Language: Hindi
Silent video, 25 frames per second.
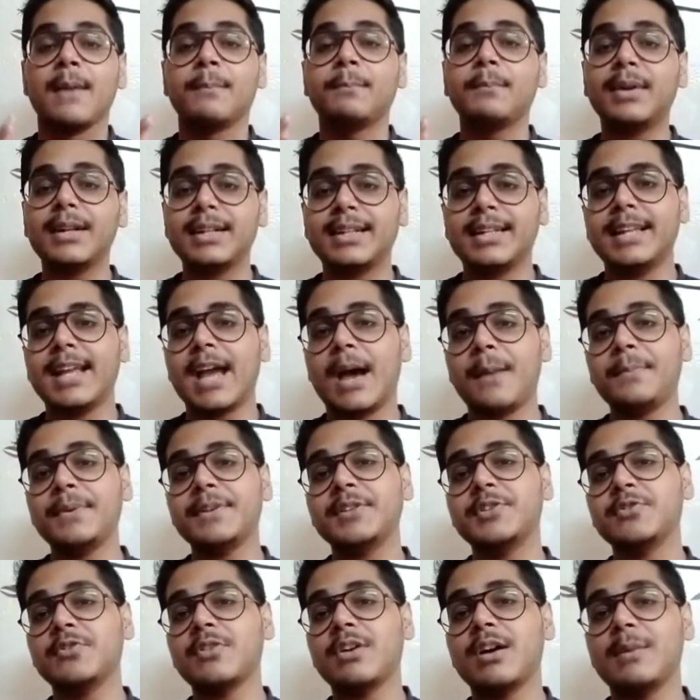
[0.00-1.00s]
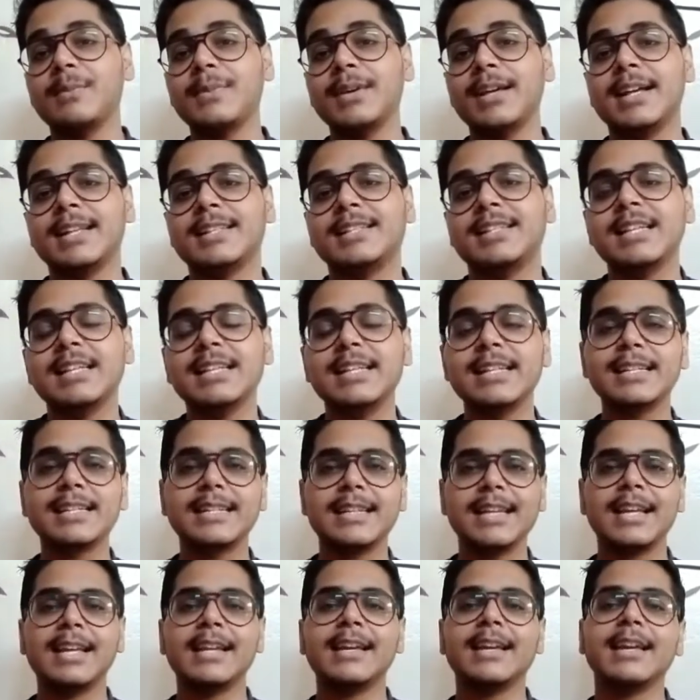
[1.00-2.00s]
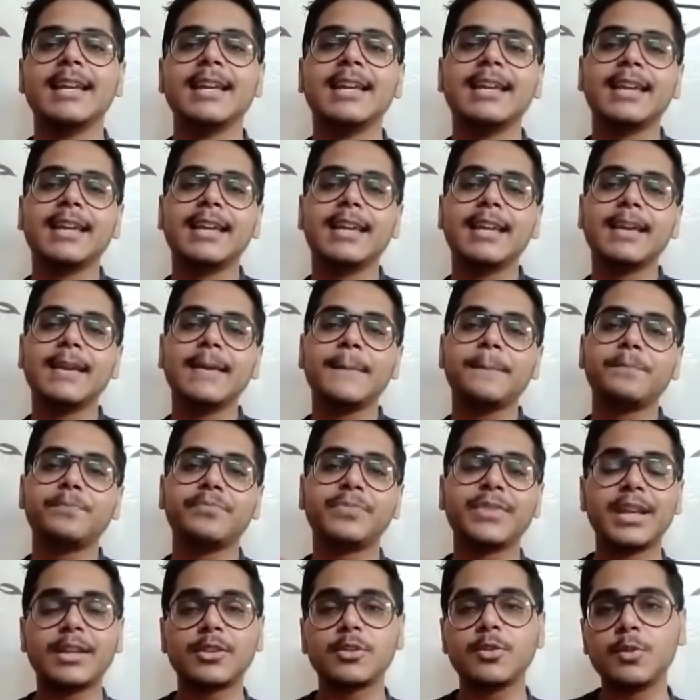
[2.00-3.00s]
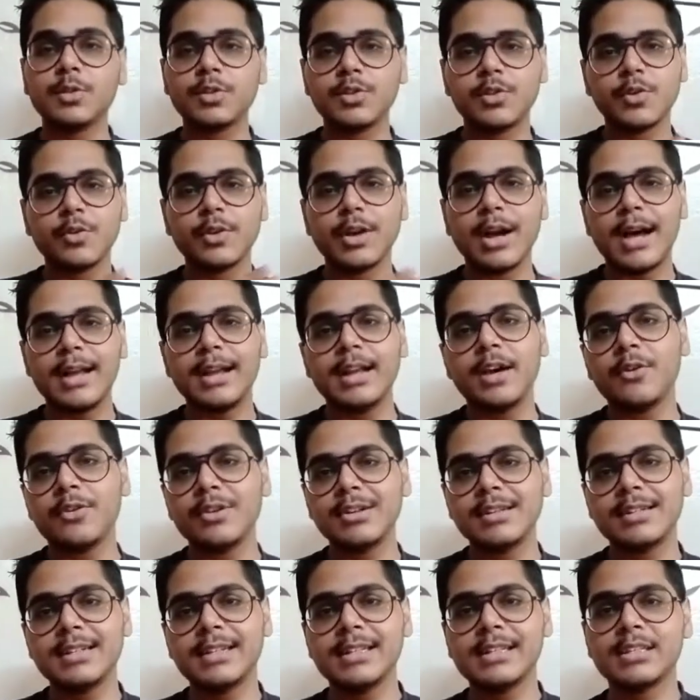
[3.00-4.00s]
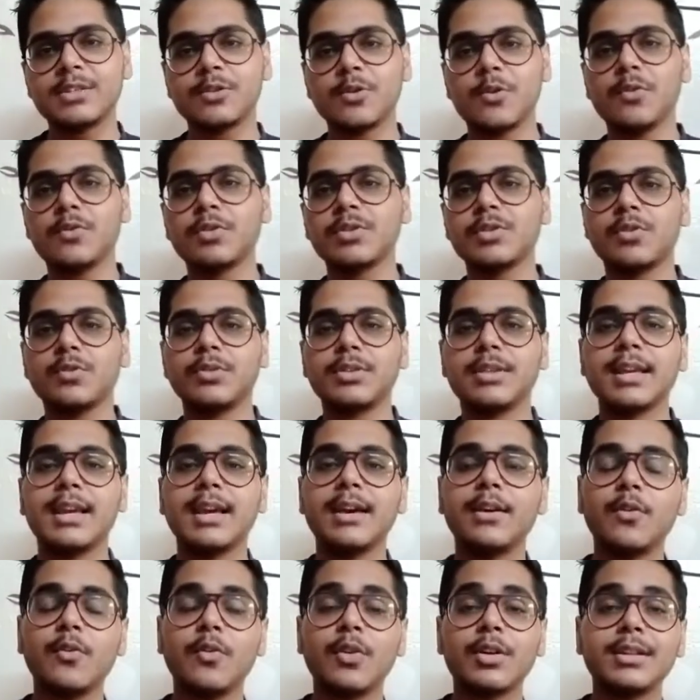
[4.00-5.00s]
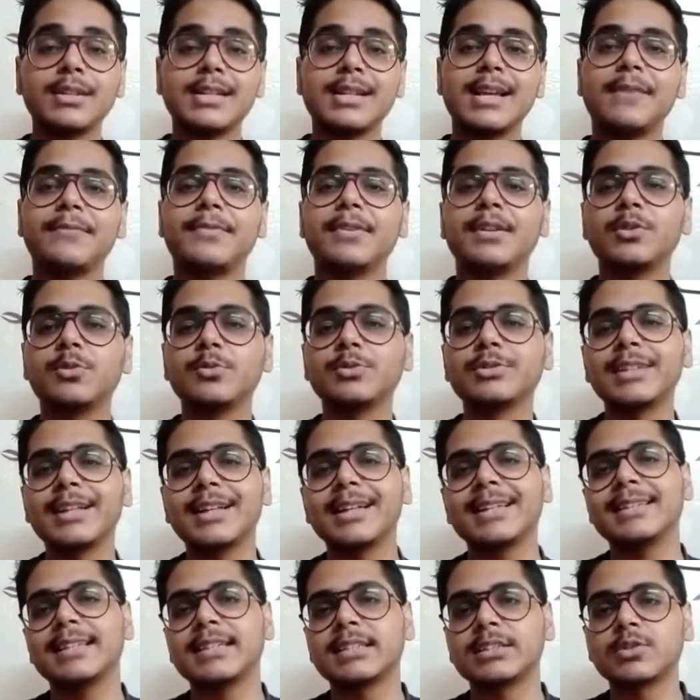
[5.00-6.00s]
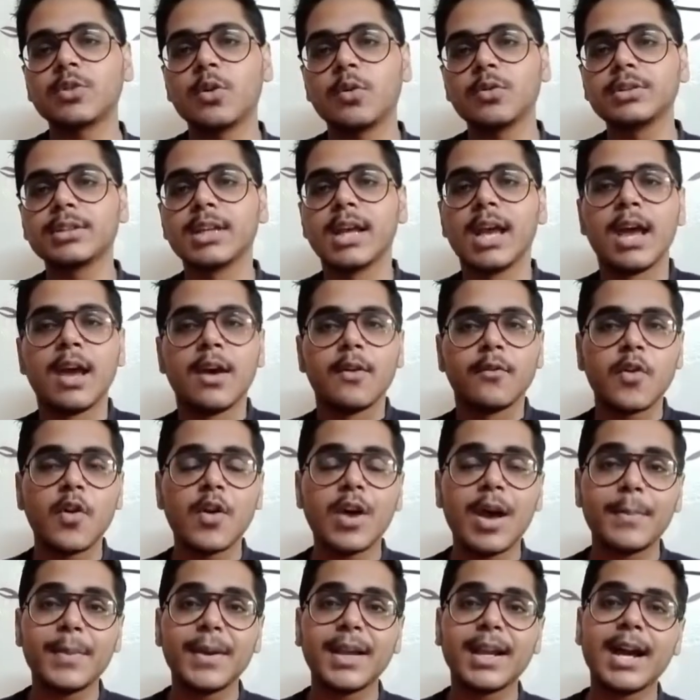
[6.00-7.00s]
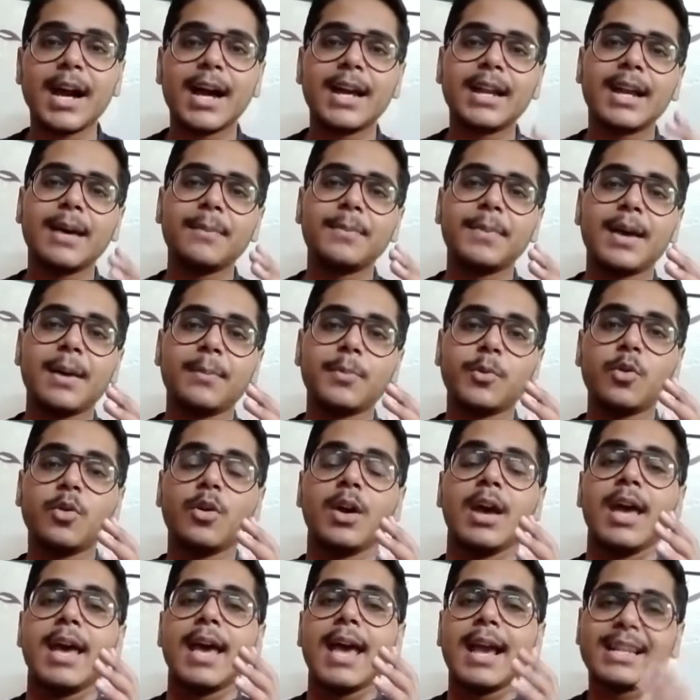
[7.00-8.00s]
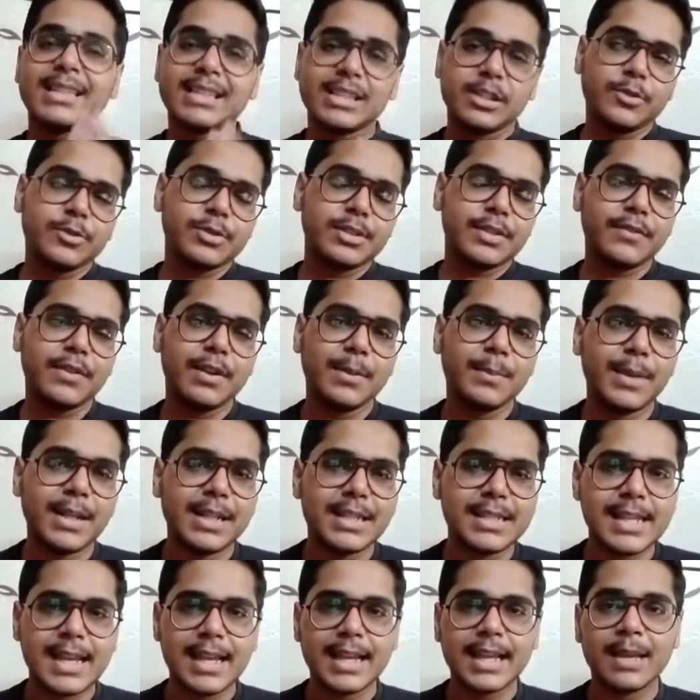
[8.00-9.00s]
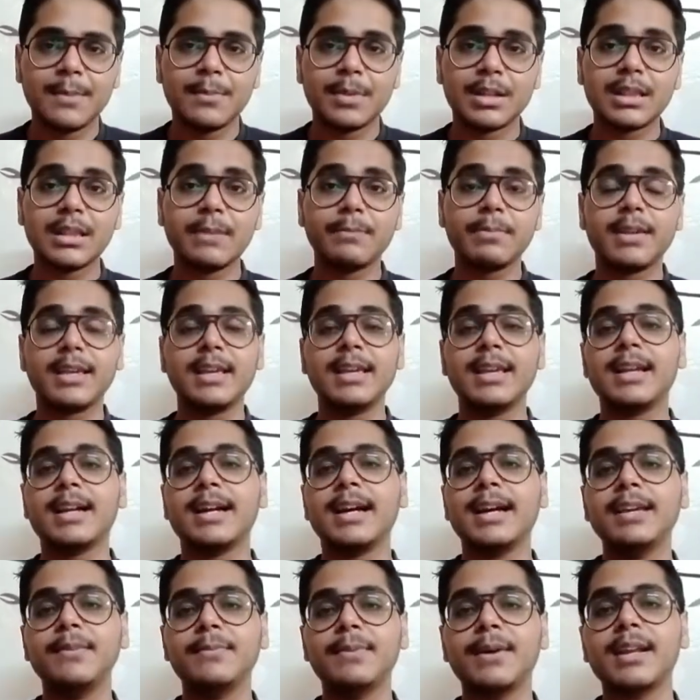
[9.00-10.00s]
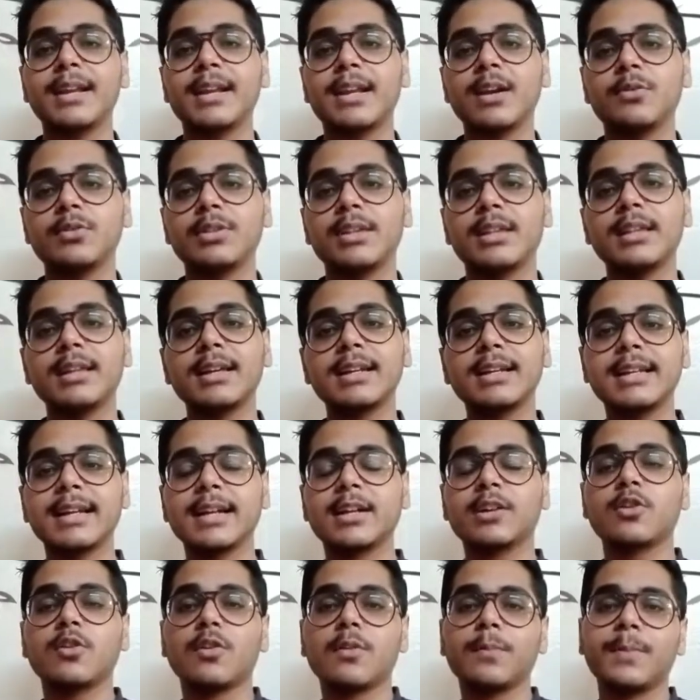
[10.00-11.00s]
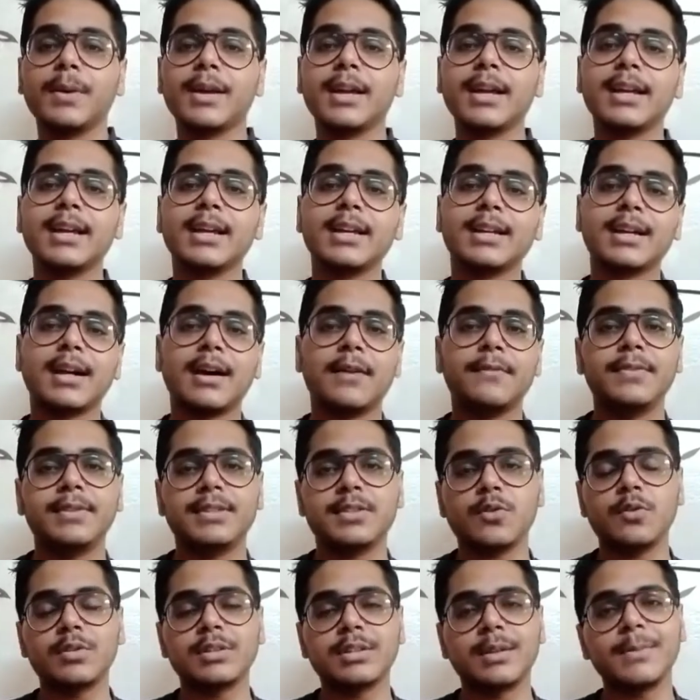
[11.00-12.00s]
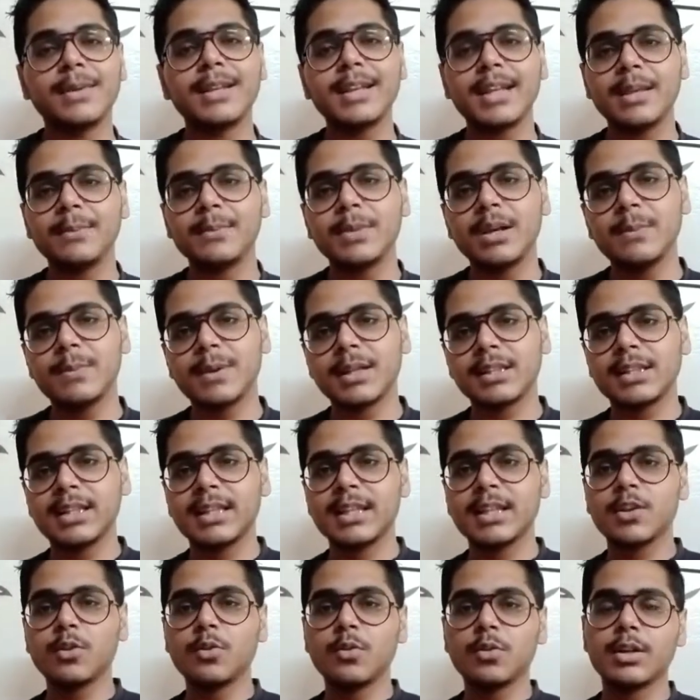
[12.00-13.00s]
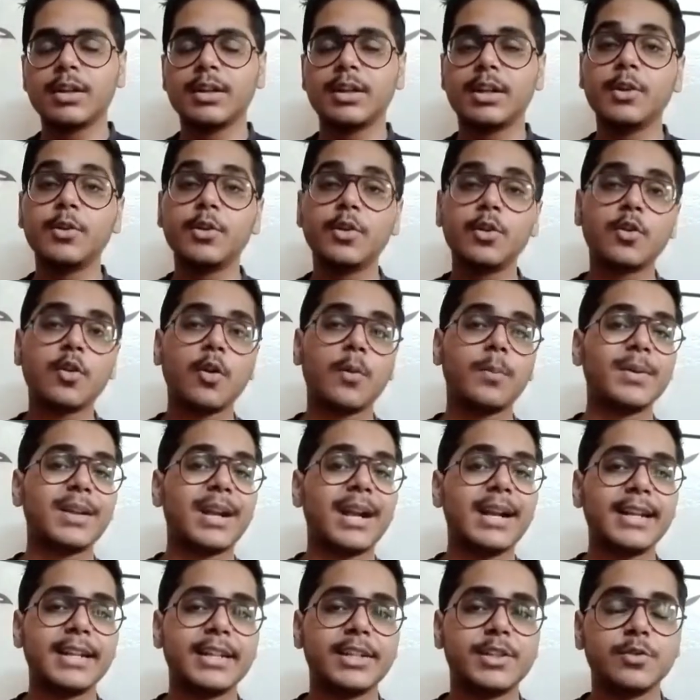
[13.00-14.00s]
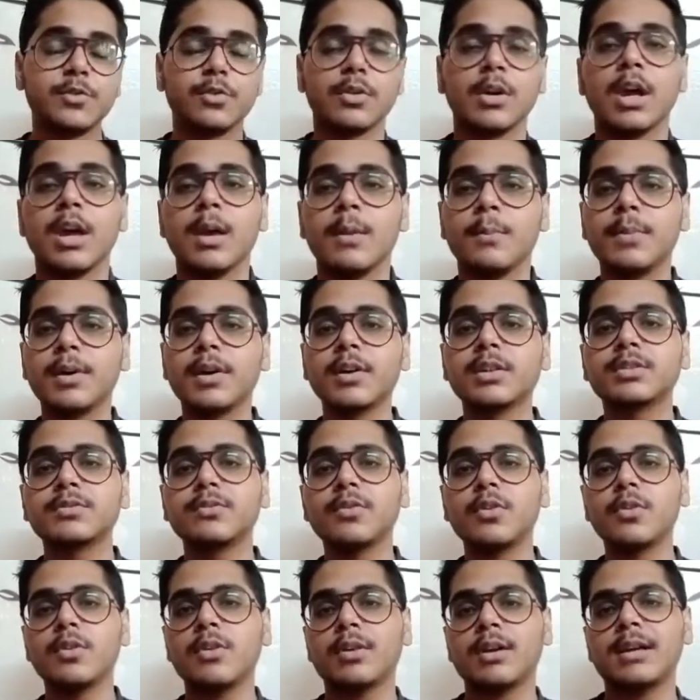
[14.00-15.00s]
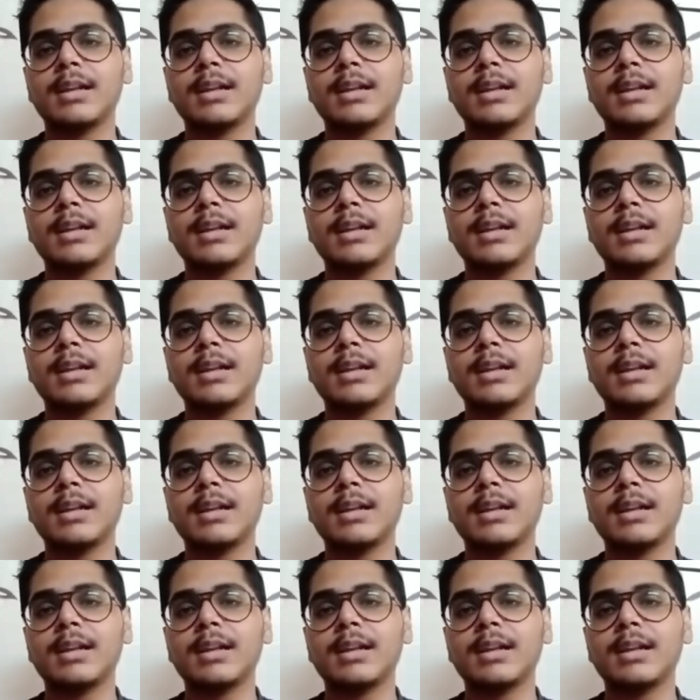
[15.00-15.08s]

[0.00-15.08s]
बट यहाँ पे जो हमें अच्छी चीज़ ये लगेगी कि एक तो जो गाना ओरिजिनल सॉन्ग्स होते हैं और या फिर दूसरे अदर सॉन्ग्स वो यहाँ पे गाना पे आपको एक्सक्लूसिवली मिल जाएंगे मतलब कि कई बार क्या होता था टिकटॉक पे काफ़ी सॉन्ग्स हमें नहीं मिल पाते थे क्योंकि ड्यू टू कॉपीराइट इशू बिकॉज वो